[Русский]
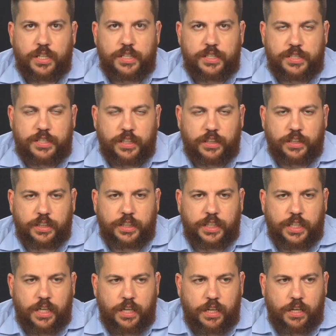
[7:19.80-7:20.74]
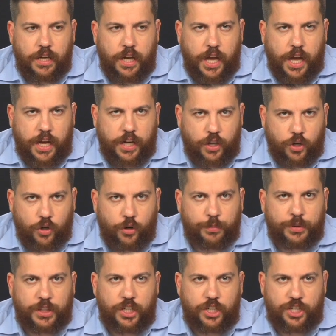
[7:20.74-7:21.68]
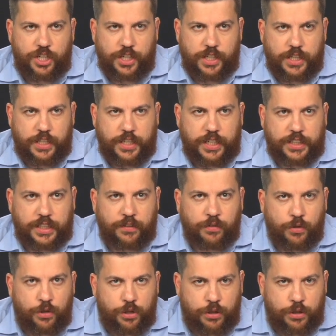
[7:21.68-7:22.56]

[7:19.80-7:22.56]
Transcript: сделаны огромные шаги для того,